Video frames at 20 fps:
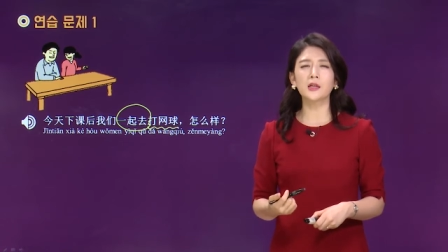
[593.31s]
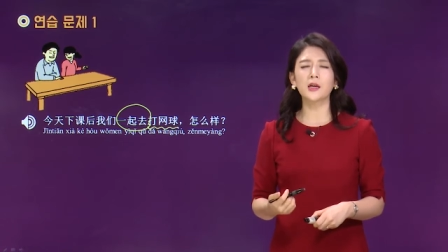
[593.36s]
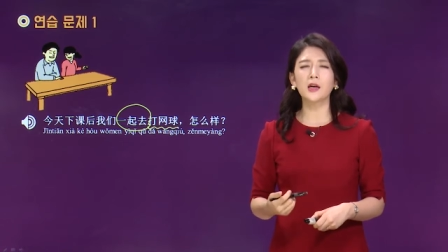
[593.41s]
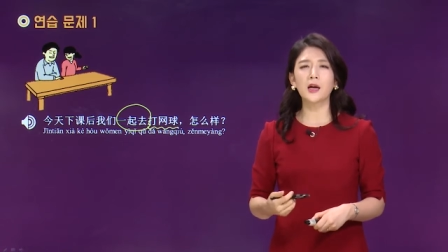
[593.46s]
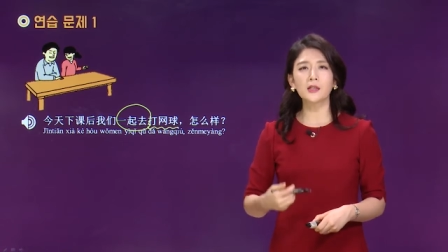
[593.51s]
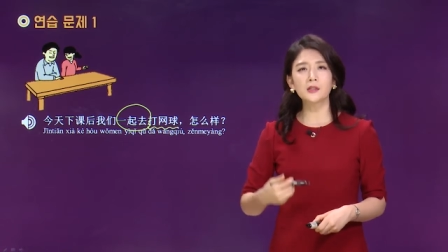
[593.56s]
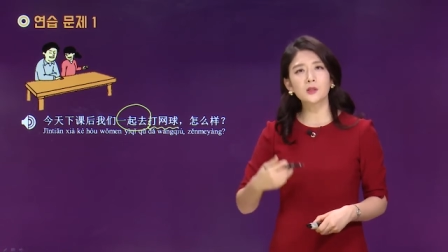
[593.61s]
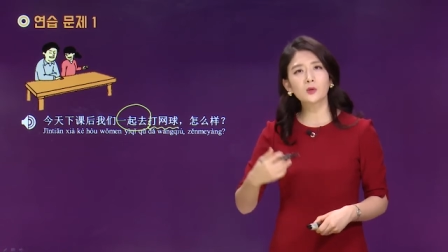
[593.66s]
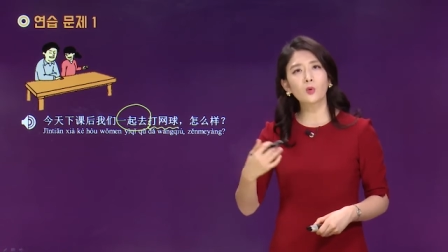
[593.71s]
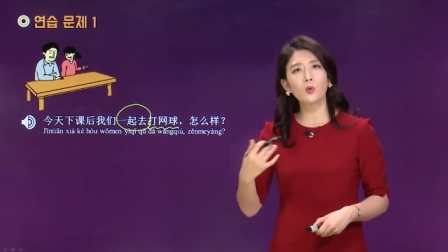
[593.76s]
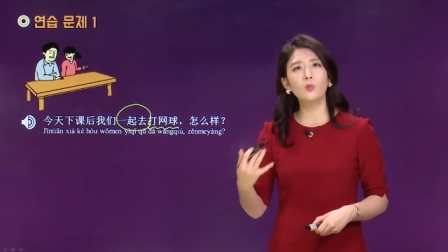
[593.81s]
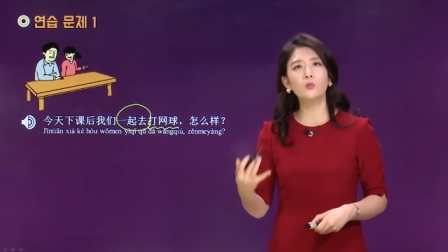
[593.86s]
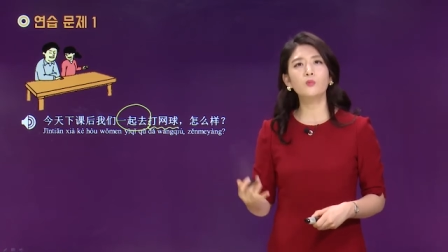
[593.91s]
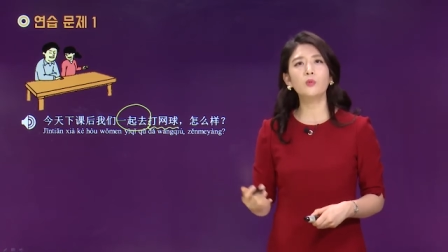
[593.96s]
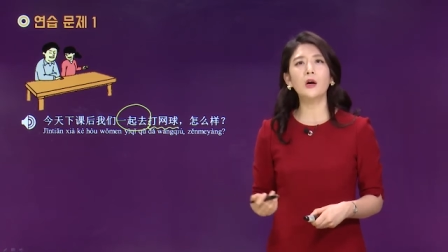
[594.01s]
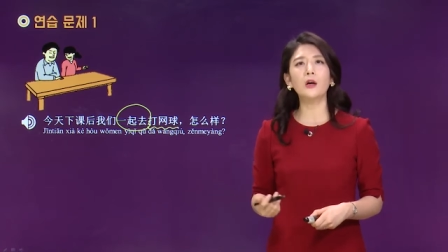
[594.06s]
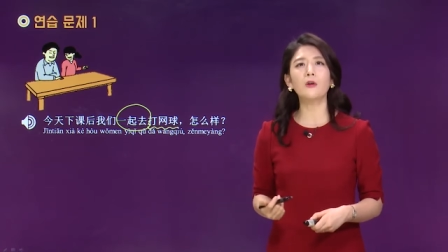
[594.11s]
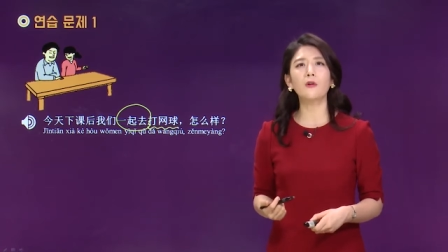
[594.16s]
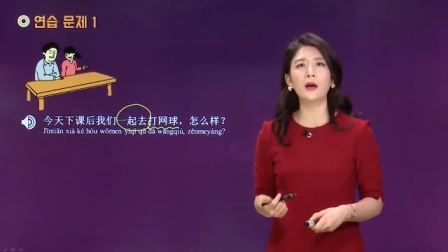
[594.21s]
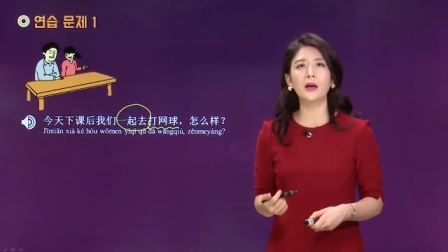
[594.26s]
같이
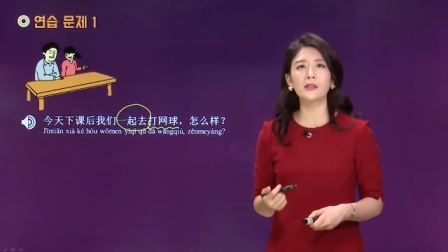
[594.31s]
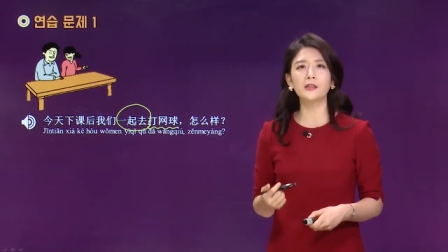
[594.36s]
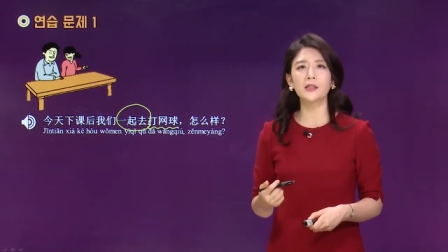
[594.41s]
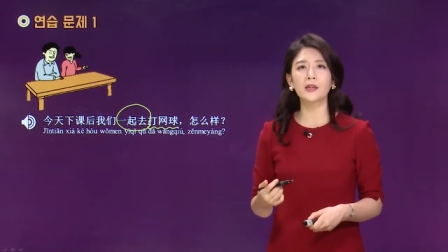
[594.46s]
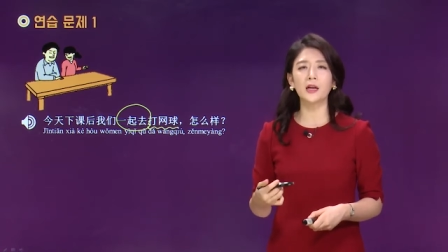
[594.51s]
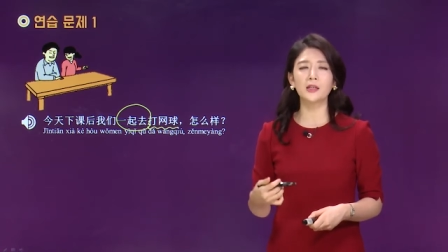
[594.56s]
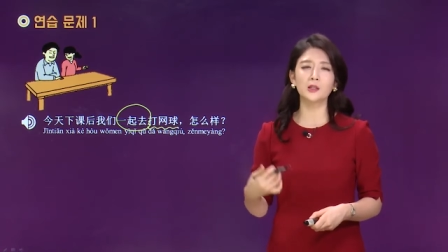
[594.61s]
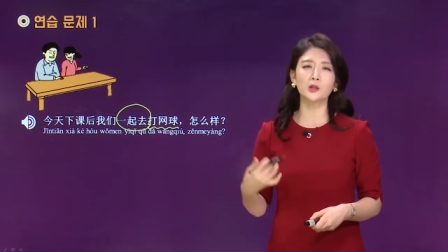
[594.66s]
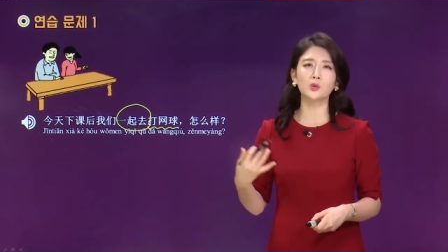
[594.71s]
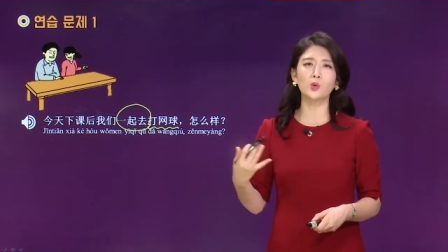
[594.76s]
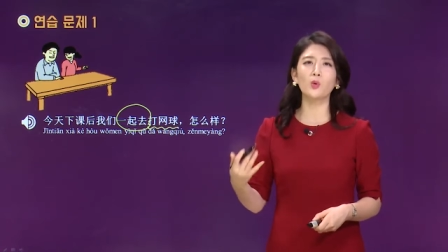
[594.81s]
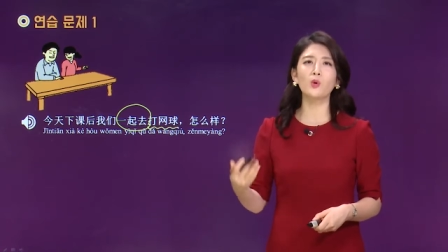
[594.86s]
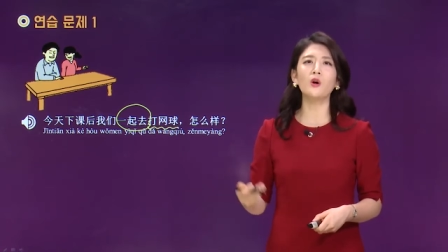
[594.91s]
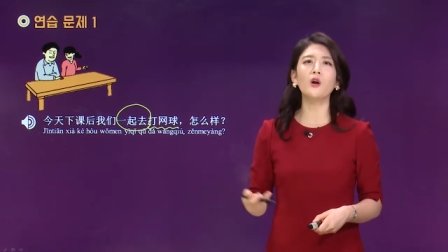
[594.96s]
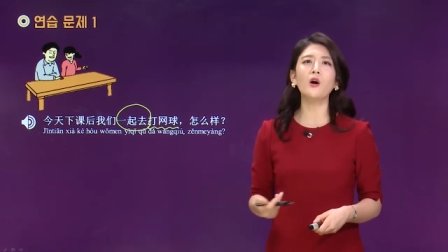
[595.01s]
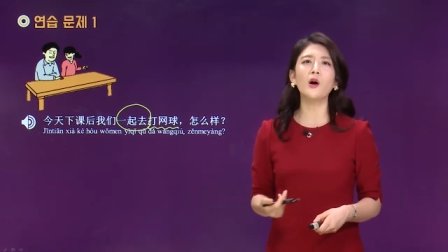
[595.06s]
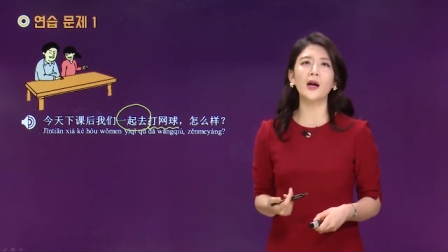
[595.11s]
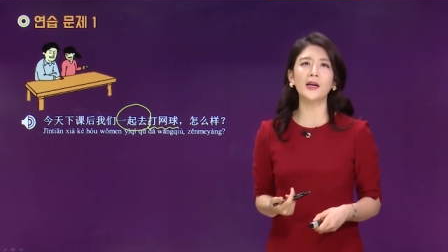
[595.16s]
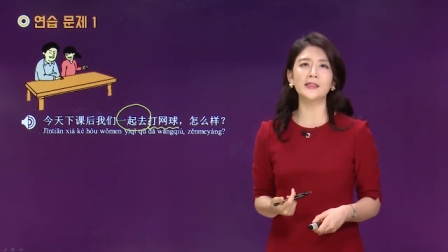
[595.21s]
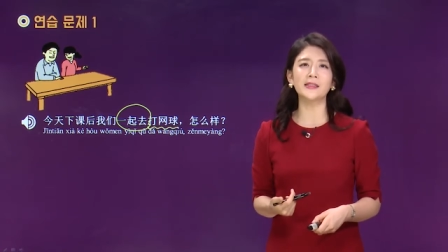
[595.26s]
공부하러 가자, 같이 놀러
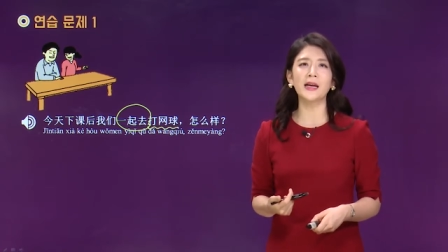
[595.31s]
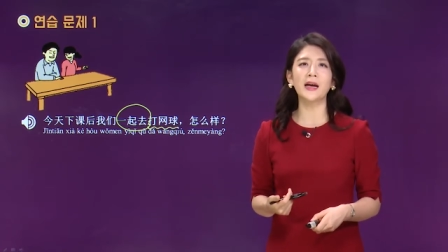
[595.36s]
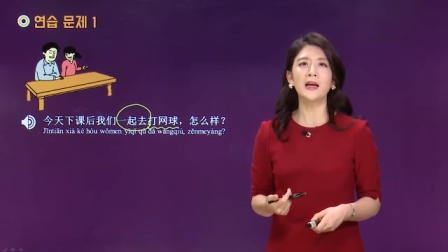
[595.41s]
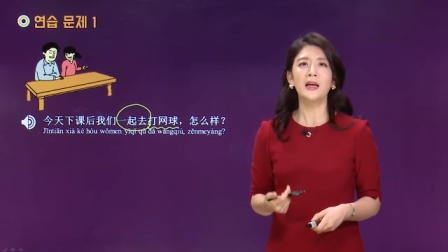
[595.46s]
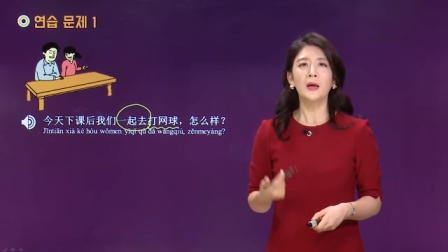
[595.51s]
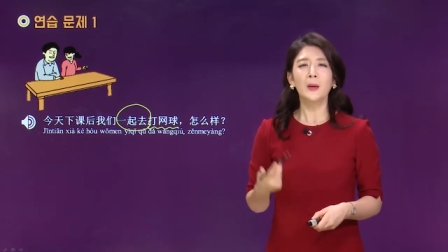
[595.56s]
가자.